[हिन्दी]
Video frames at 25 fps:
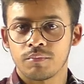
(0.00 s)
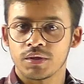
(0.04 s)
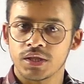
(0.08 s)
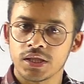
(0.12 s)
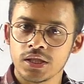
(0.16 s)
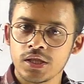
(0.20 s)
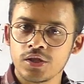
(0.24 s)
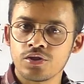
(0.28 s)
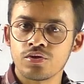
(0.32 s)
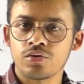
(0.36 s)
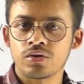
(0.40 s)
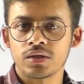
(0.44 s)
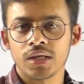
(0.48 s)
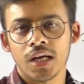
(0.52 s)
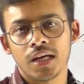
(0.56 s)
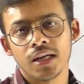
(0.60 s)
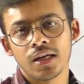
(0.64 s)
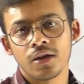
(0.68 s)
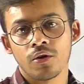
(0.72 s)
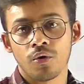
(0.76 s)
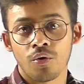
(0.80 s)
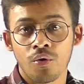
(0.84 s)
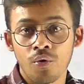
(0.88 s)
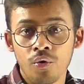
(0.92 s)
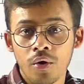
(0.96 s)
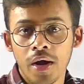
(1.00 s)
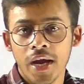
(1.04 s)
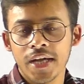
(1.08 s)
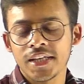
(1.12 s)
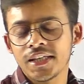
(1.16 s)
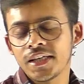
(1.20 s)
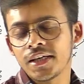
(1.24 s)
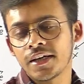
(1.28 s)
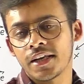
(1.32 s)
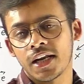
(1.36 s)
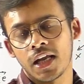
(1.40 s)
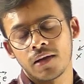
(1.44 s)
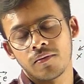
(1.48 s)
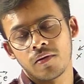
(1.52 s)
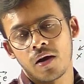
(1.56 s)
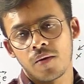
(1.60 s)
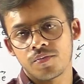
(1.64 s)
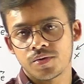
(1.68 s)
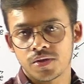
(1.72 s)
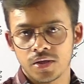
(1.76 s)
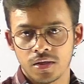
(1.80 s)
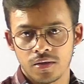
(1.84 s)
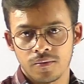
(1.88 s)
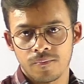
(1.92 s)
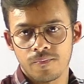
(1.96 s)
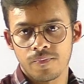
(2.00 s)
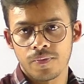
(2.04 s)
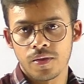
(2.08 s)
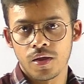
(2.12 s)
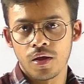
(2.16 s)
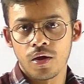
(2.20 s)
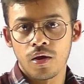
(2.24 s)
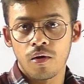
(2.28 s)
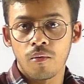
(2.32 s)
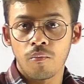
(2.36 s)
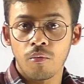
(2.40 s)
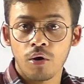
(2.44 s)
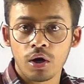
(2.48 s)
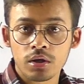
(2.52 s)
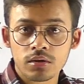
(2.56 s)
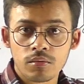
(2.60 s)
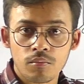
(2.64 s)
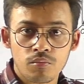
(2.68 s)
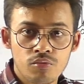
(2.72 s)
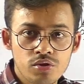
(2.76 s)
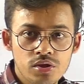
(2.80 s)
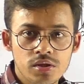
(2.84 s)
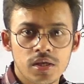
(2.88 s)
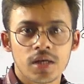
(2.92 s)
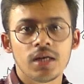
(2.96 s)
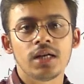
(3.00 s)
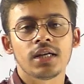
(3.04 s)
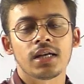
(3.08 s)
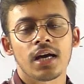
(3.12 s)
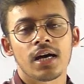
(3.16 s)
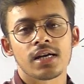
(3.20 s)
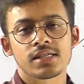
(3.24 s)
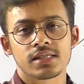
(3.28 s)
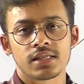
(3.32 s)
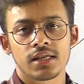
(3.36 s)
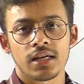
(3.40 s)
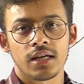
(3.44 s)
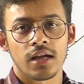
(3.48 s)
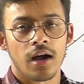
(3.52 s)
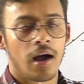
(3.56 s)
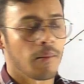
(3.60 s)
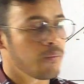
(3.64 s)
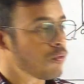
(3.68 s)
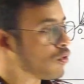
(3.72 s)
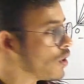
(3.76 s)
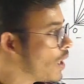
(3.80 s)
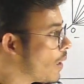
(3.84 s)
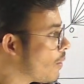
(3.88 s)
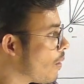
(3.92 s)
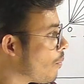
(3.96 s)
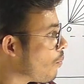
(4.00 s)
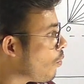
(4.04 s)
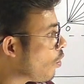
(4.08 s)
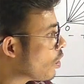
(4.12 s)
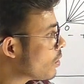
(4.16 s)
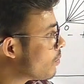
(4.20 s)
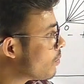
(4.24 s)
पसीने छूट जाएंगे होगा ही ये ड्राइव आपसे बहुत मुश्किल टास्क है आपको यहाँ पर